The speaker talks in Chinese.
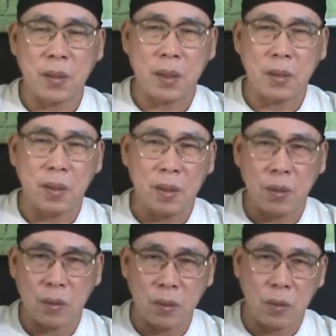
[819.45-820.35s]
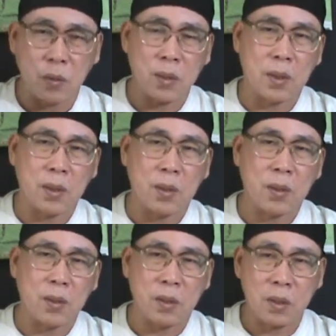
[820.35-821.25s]
后来就跟总公司
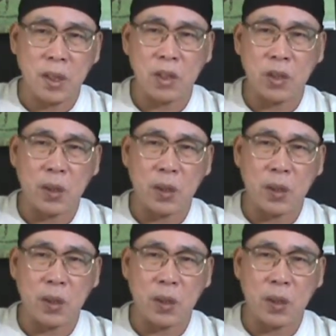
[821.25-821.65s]
跟集